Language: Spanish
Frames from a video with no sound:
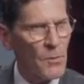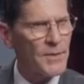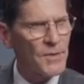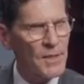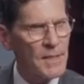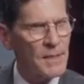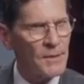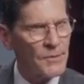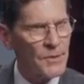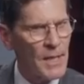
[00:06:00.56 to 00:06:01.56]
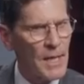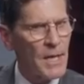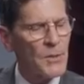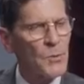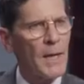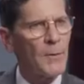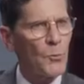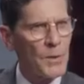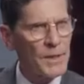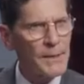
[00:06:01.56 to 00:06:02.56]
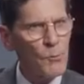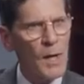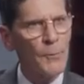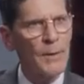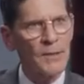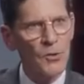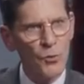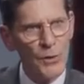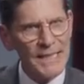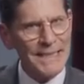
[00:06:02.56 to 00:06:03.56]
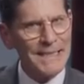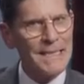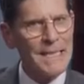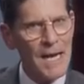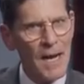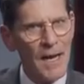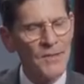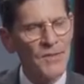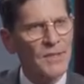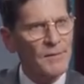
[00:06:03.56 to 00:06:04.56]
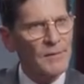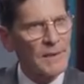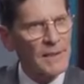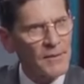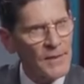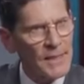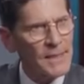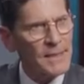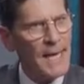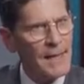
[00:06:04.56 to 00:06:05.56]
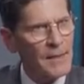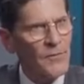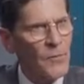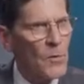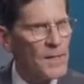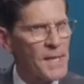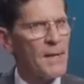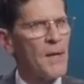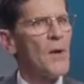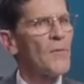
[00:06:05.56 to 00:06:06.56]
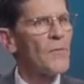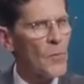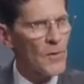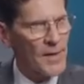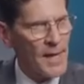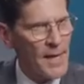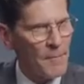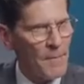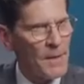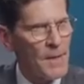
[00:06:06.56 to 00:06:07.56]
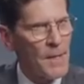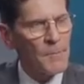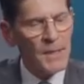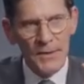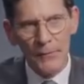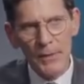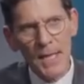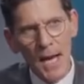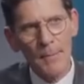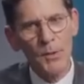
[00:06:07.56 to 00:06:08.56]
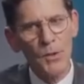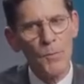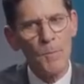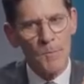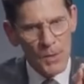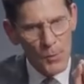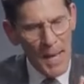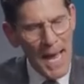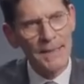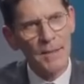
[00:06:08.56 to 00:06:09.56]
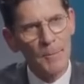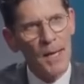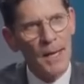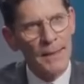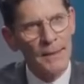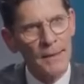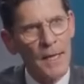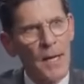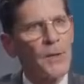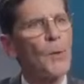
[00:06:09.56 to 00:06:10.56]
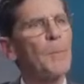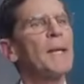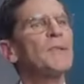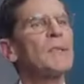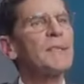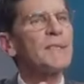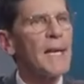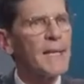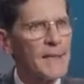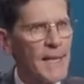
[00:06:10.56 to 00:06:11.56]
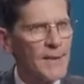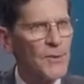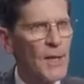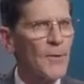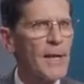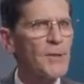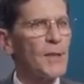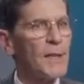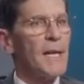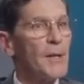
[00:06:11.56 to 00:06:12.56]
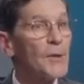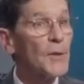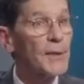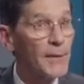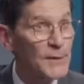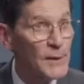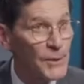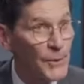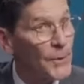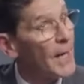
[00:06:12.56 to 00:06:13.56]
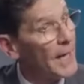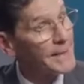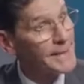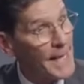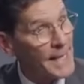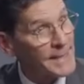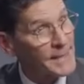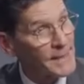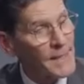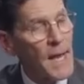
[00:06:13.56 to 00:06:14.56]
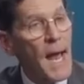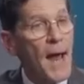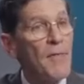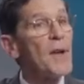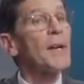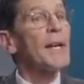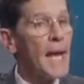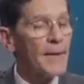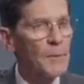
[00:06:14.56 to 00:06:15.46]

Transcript: esto. Y la pregunta es, ¿realmente quiero aumentar los costos de vida en California para ellos? Porque cada vez que apruebas un bono, básicamente le estás diciendo a la próxima generación, aquí está nuestro regalo para ti, una deuda, y ellos tendrán que pagarla. Así que